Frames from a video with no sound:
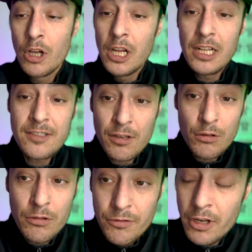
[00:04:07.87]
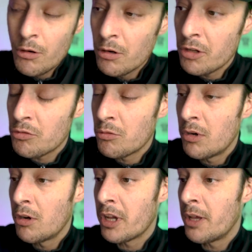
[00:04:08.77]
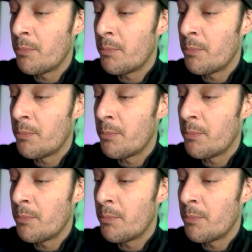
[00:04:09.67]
il secondo filone quello che,